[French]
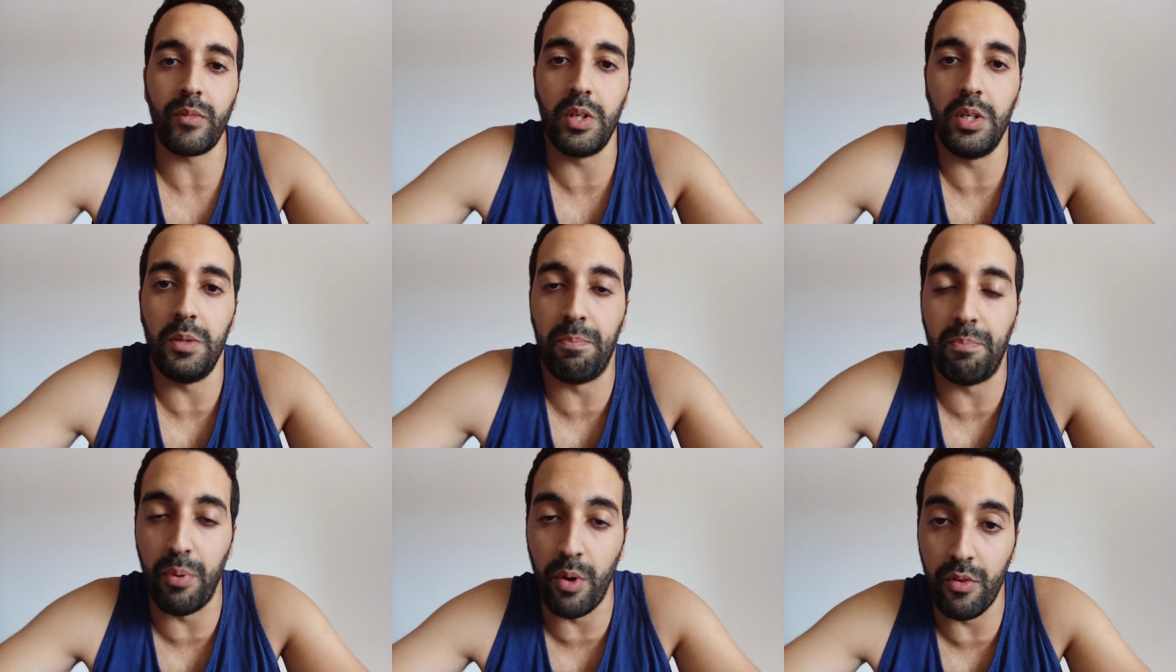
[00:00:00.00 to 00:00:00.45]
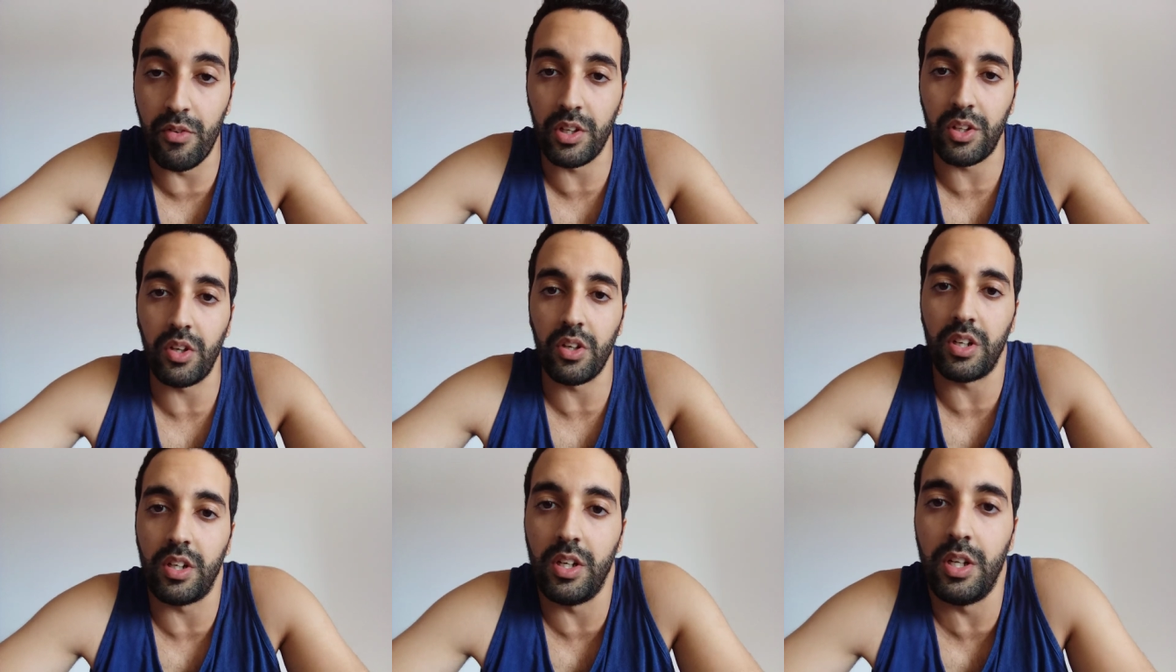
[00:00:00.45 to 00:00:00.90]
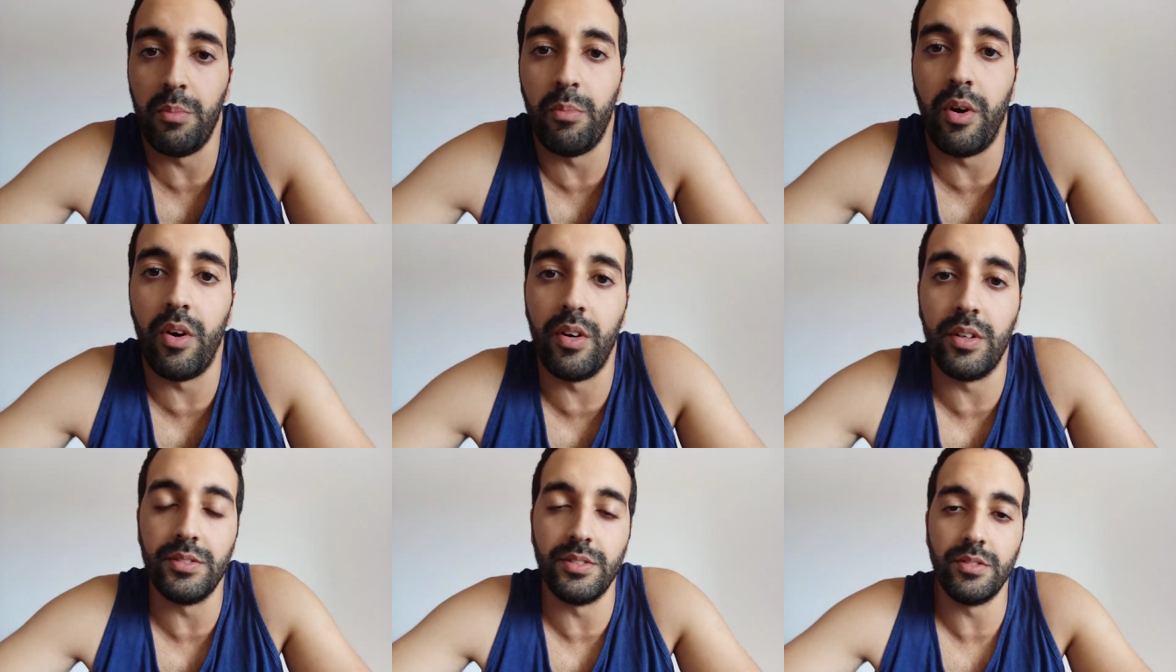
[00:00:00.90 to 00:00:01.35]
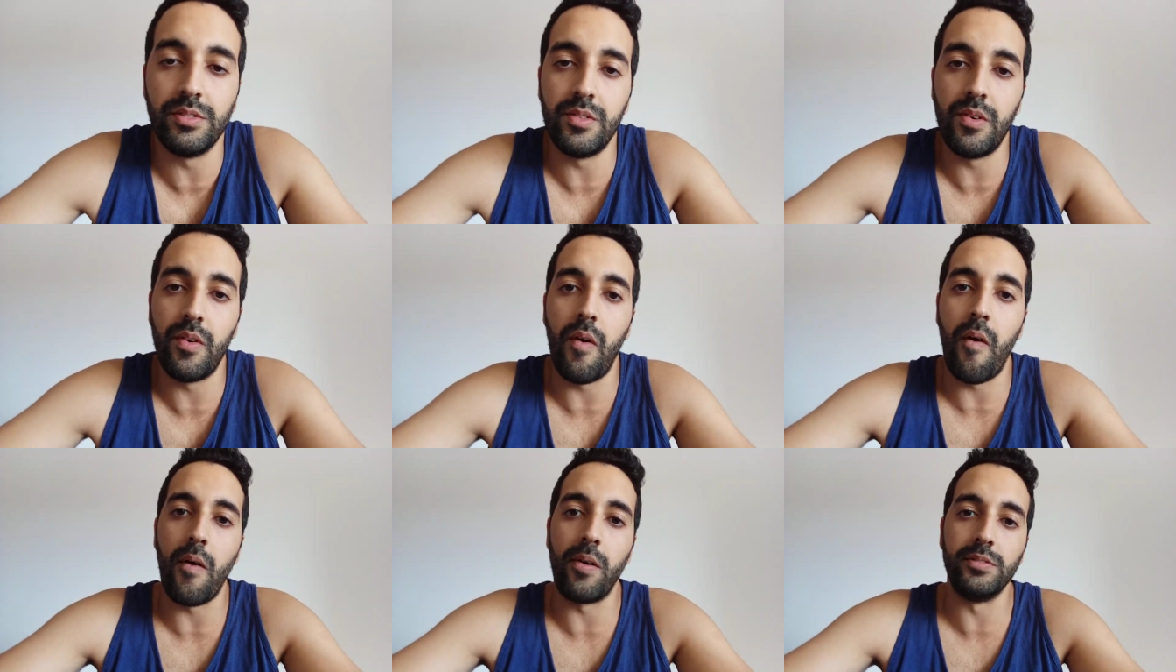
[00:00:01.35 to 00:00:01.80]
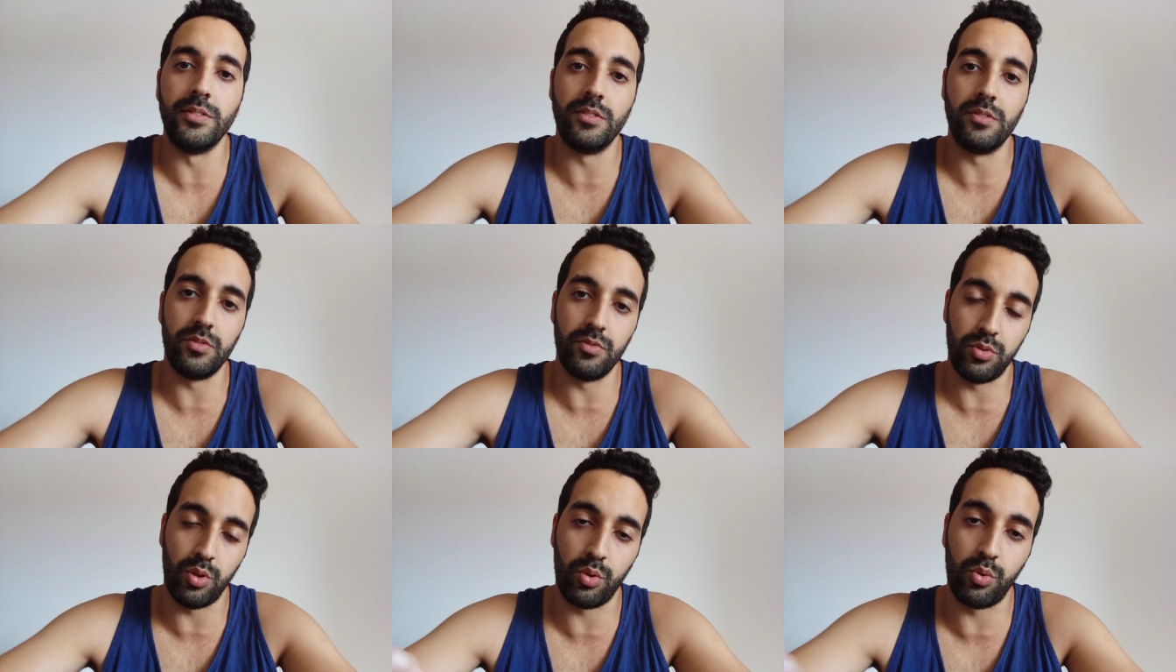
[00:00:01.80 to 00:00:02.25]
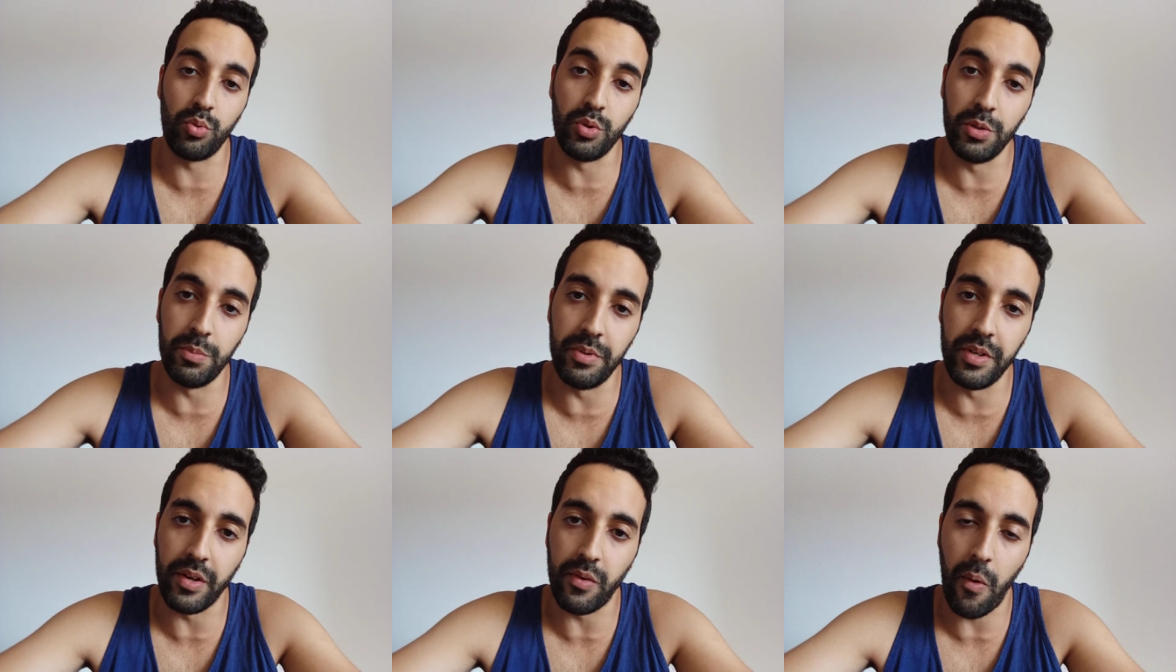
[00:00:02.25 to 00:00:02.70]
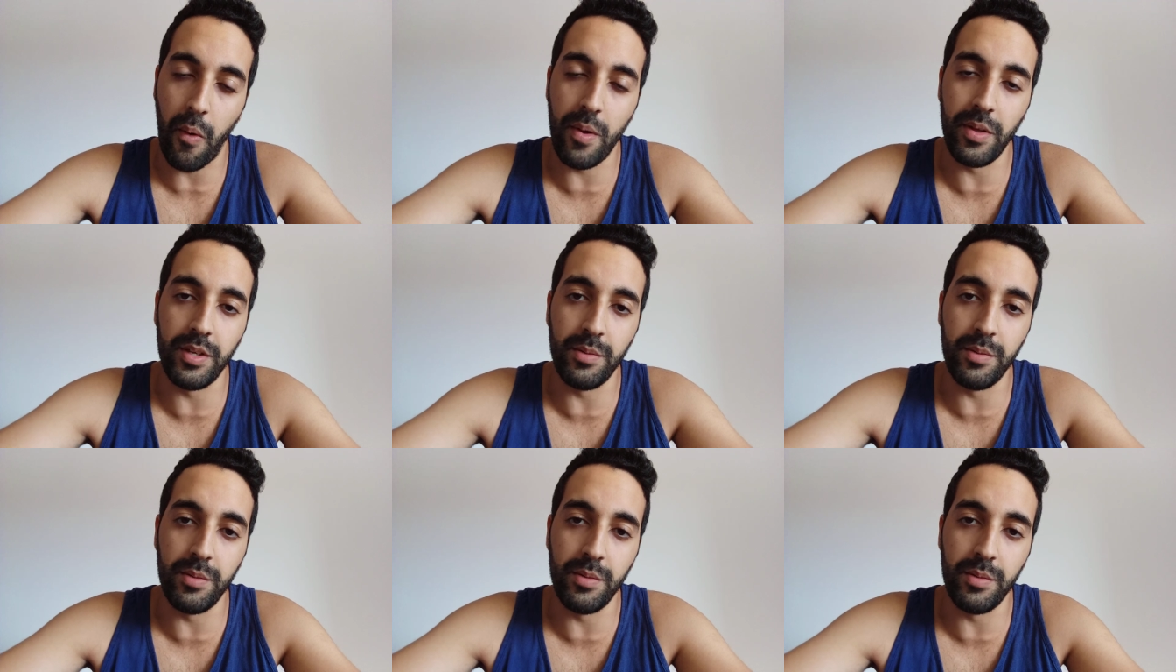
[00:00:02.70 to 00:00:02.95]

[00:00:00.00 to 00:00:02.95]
ils peuvent être cléments, surtout eBay. Quoi.